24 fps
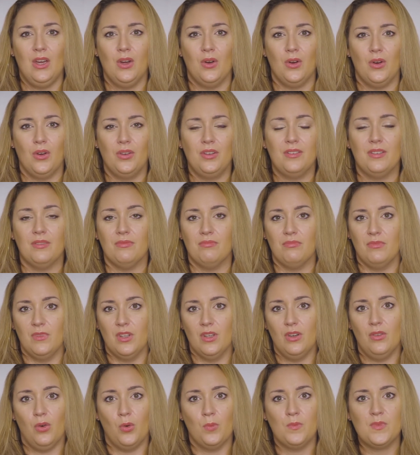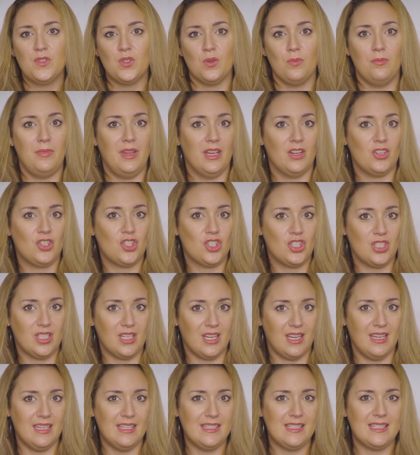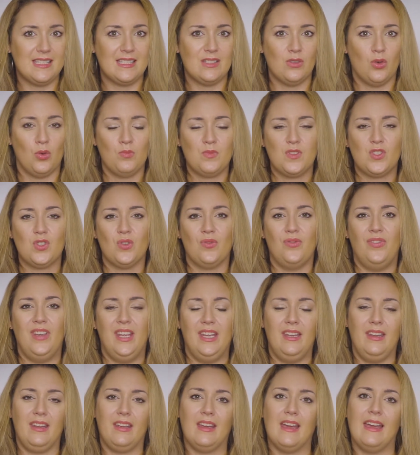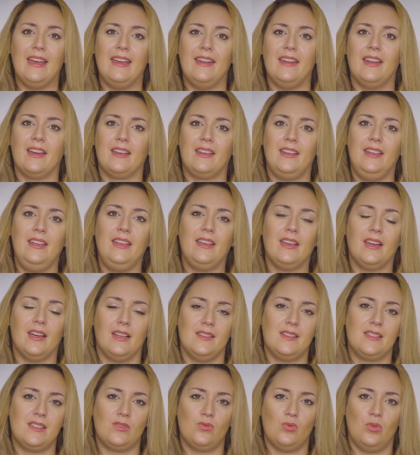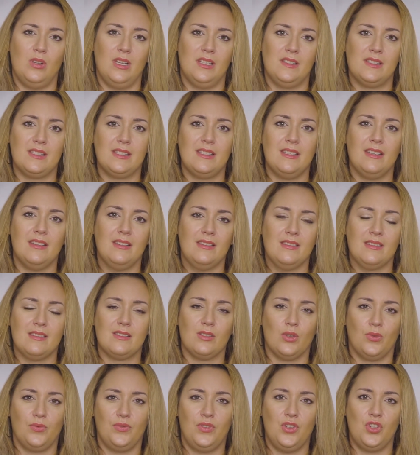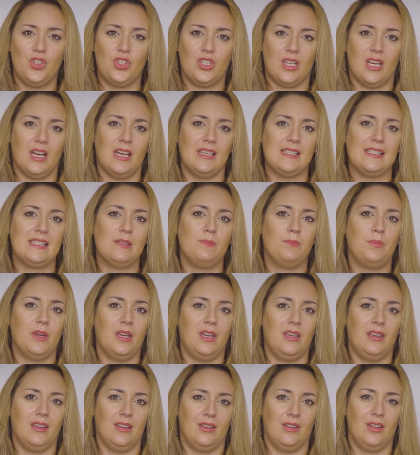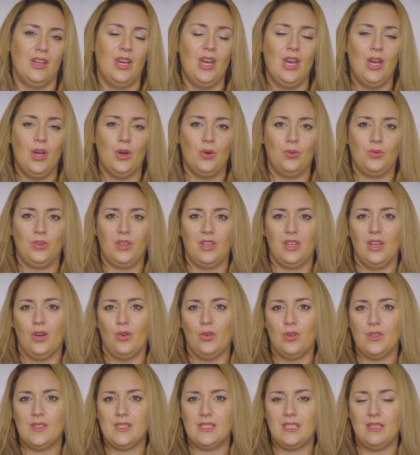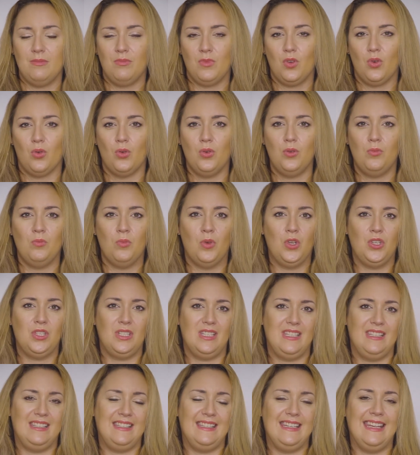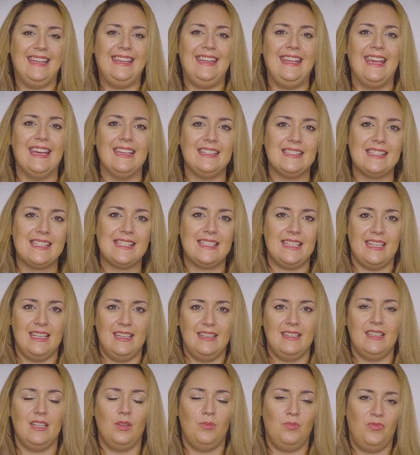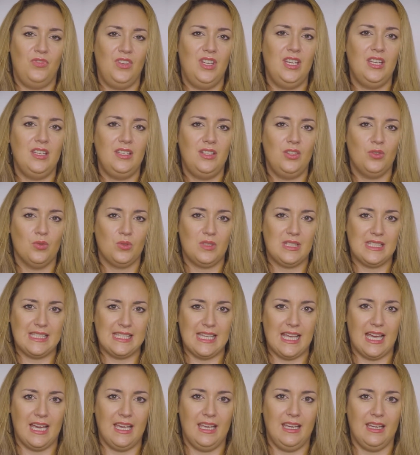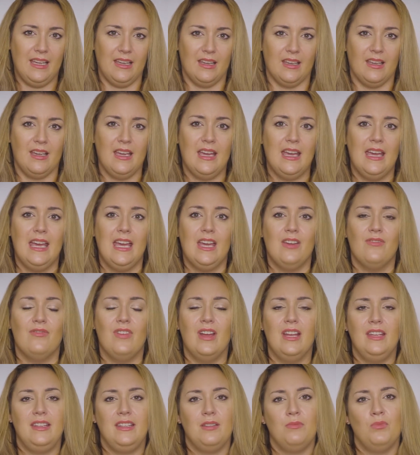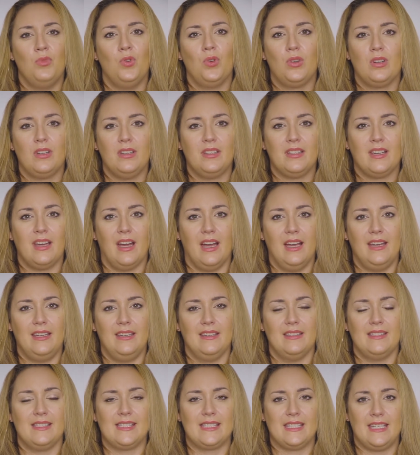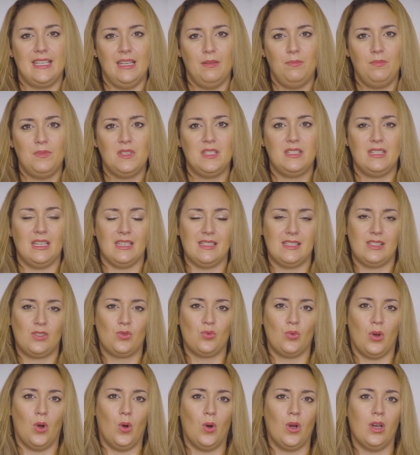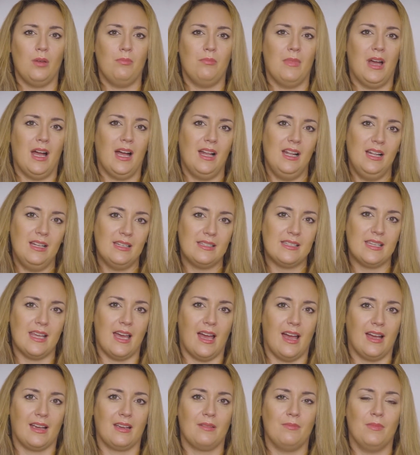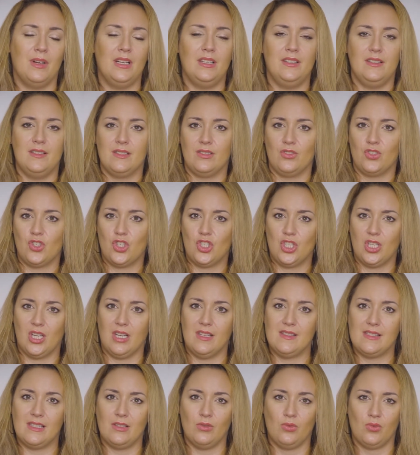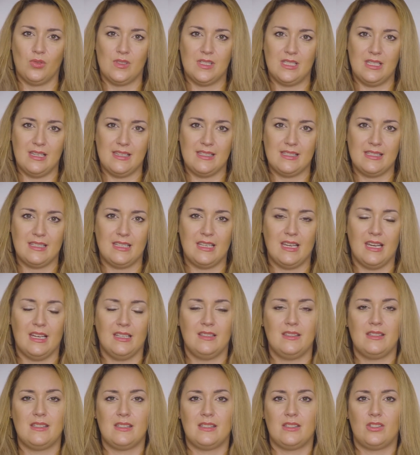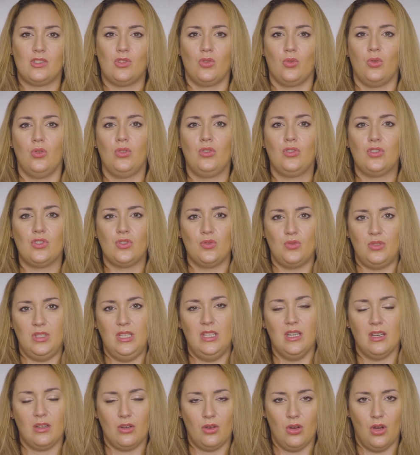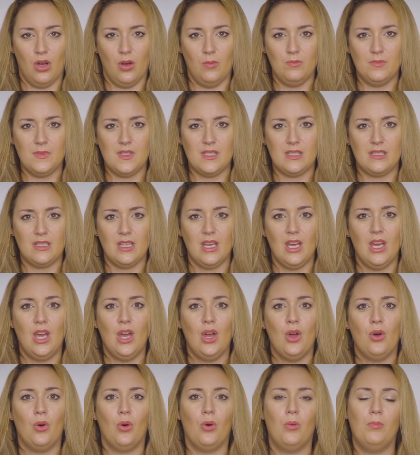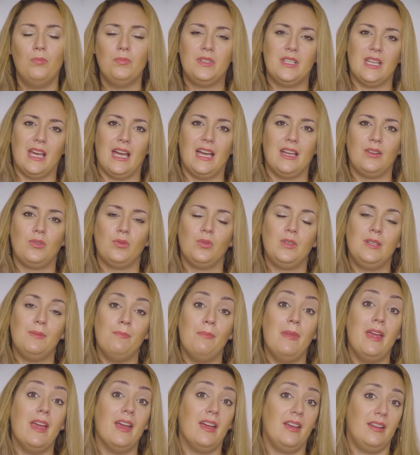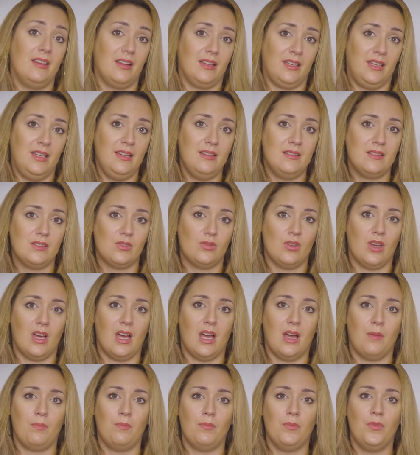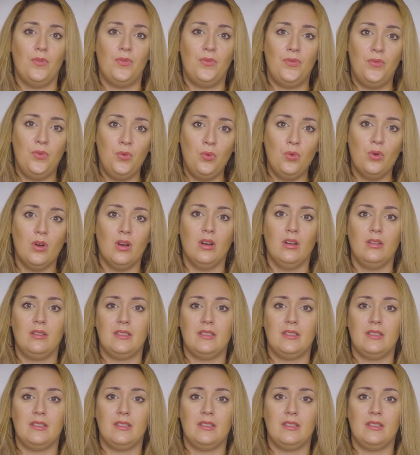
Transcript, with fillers: Und ne, umso mehr Stress, umso weniger Energie kannst du letzten Endes auf die Straße bringen. Und genau aus dem Grund möchte ich dir jetzt in dem Video zeigen, welche Möglichkeiten es gibt, dass du auch im Alltag mal diesen Stress loslassen kannst, zurück zu dir kommst, um dadurch mehr Energie zu haben für